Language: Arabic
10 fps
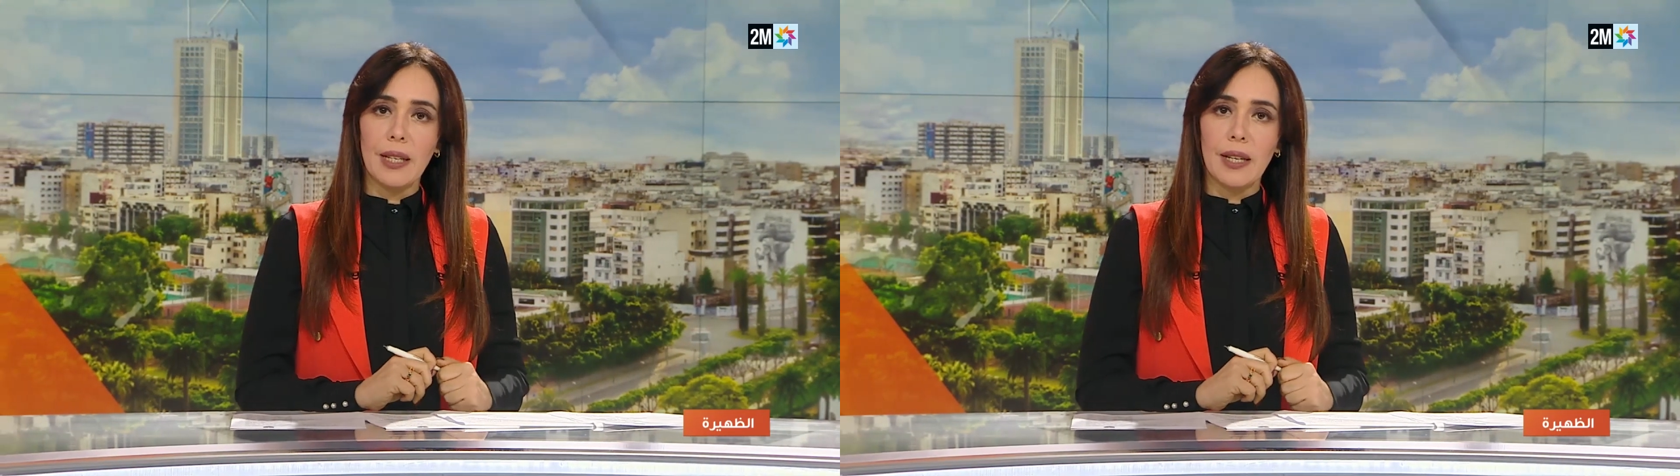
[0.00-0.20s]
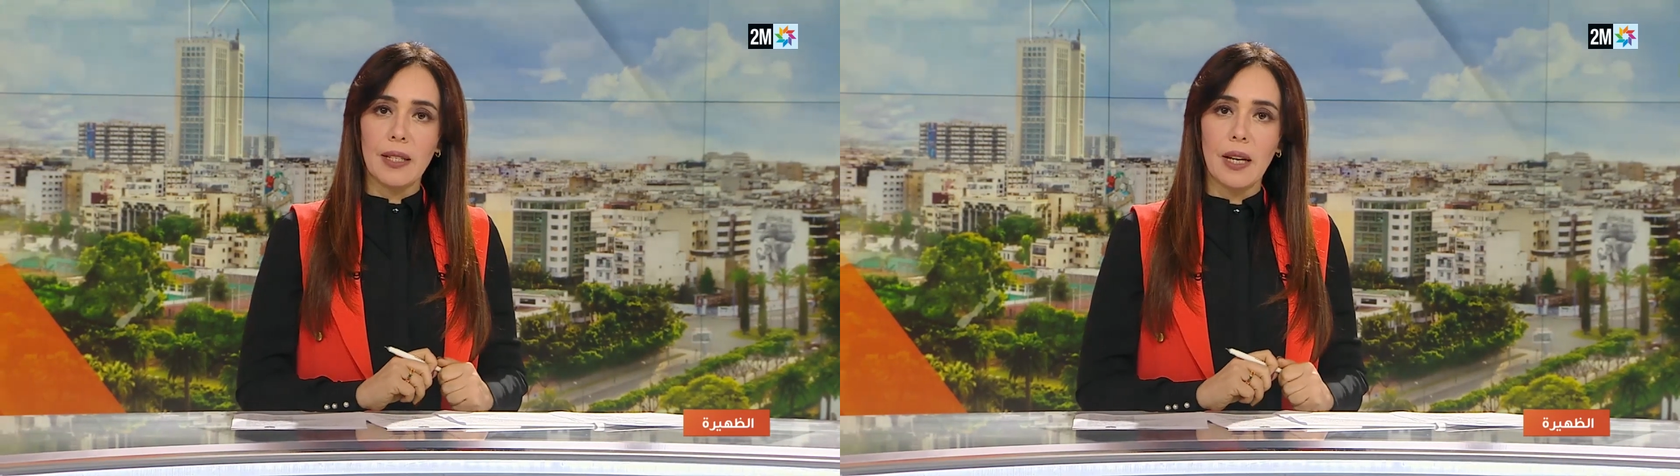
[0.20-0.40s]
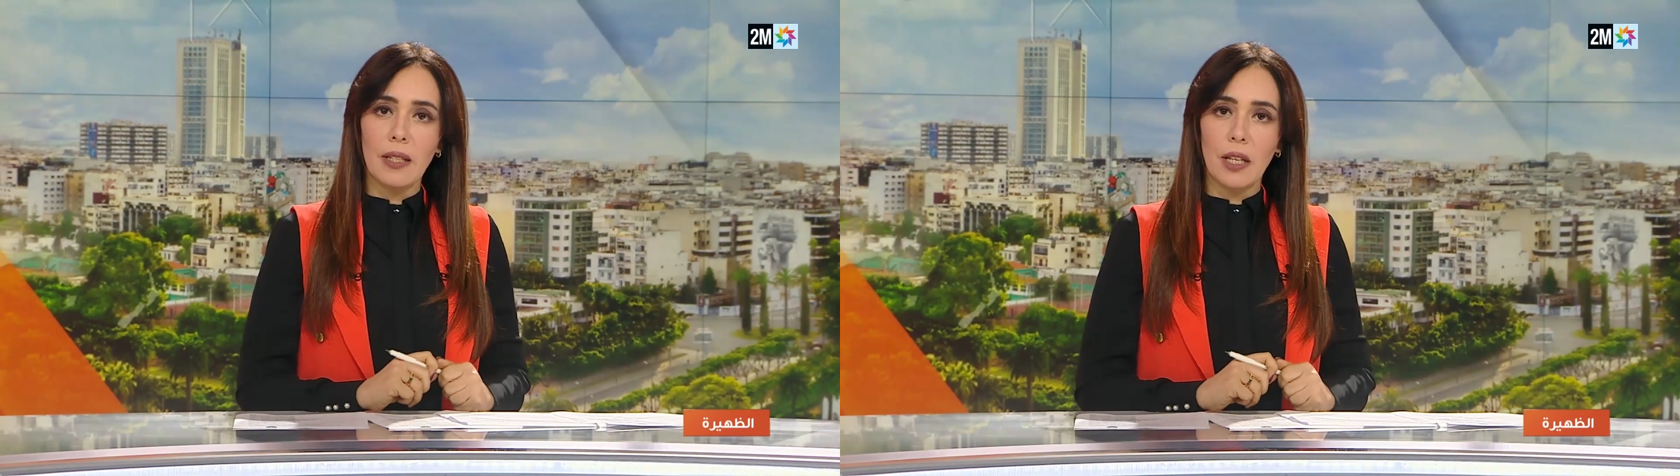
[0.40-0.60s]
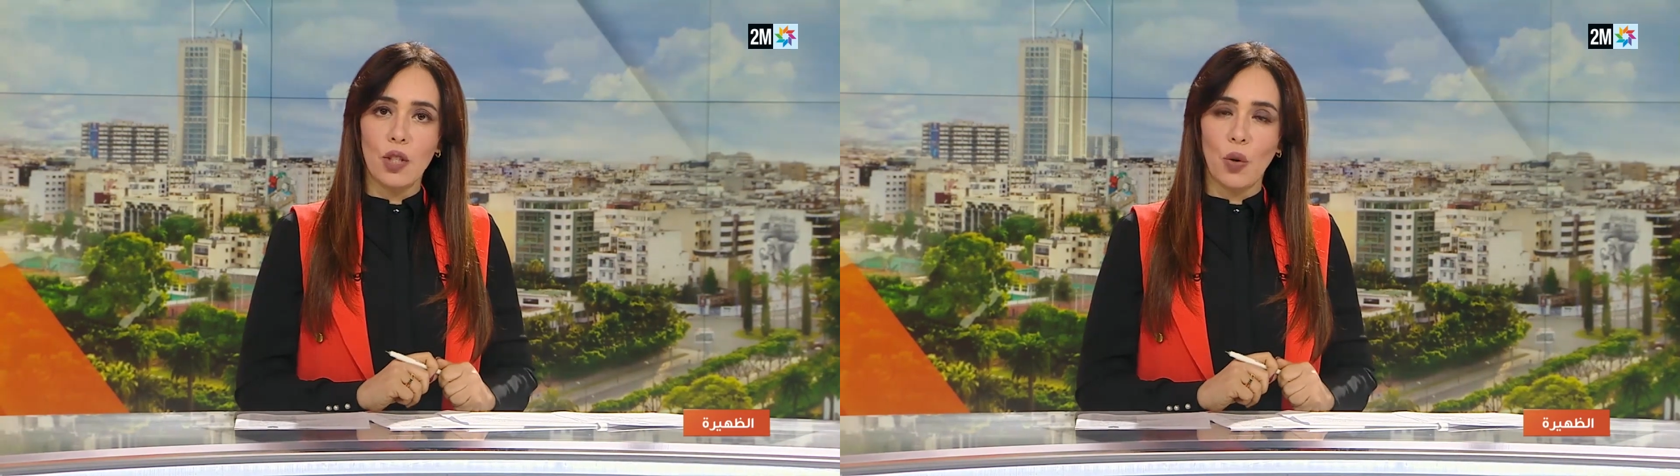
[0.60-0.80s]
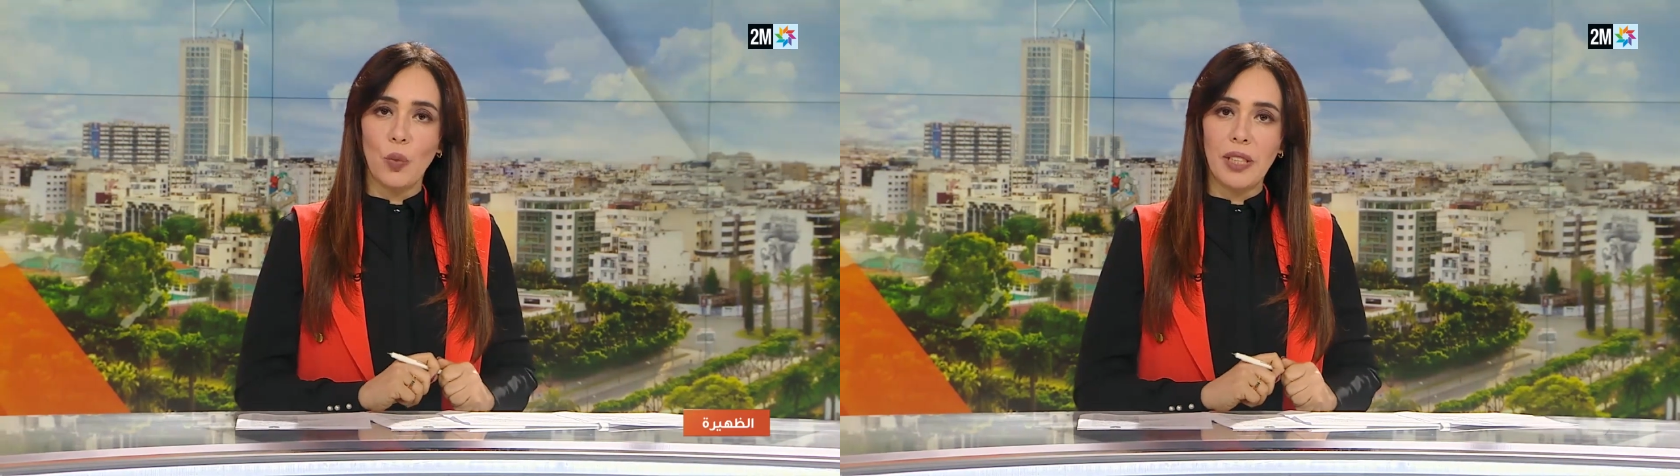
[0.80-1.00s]
الأرصاد
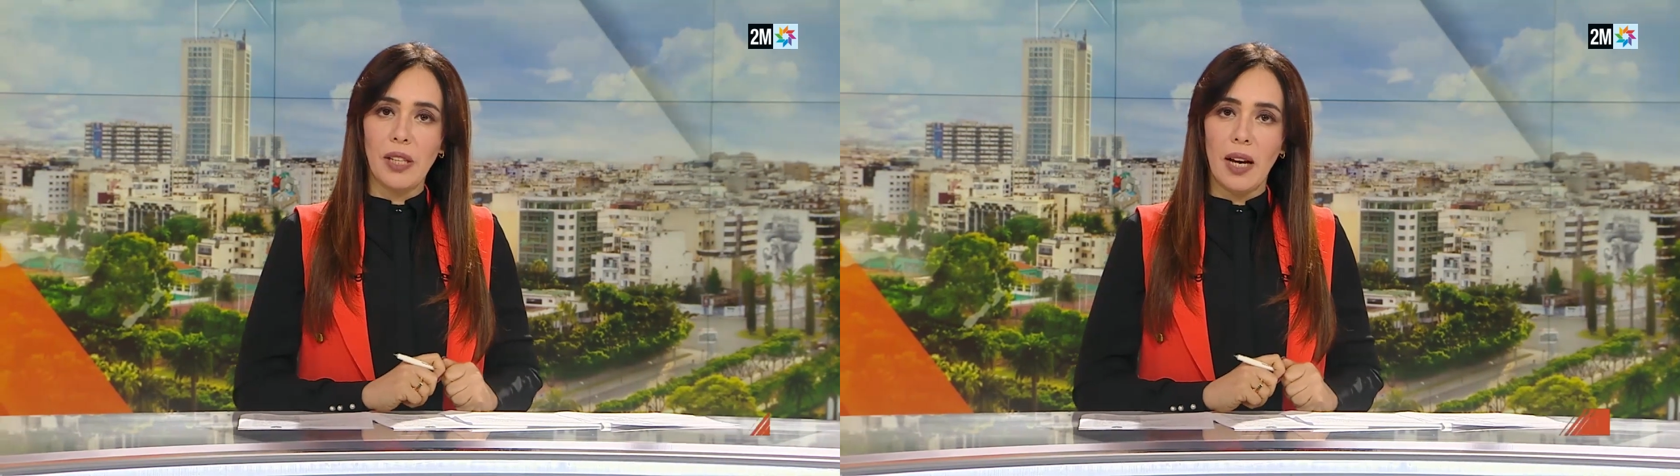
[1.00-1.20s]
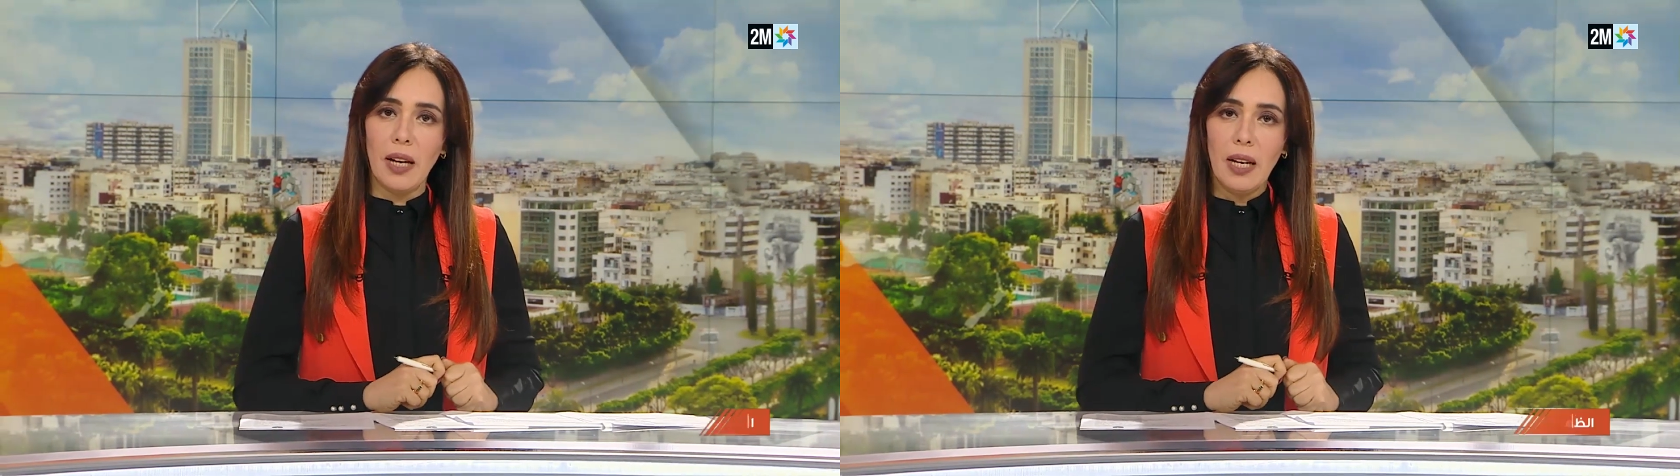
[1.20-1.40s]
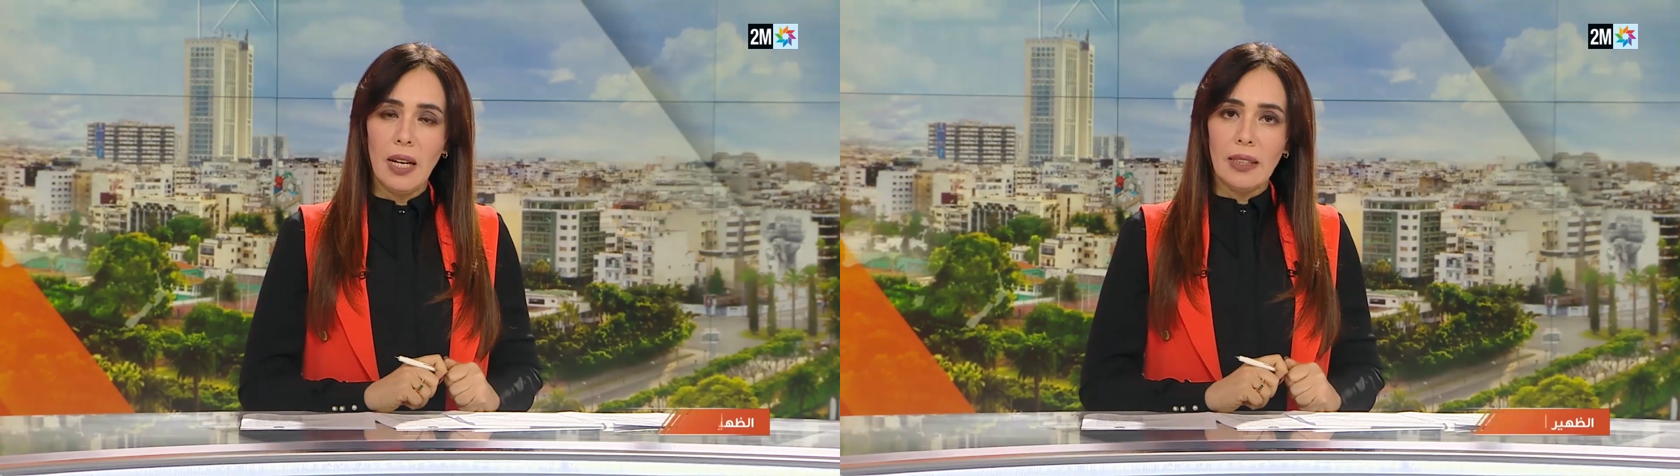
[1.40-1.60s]
الجوية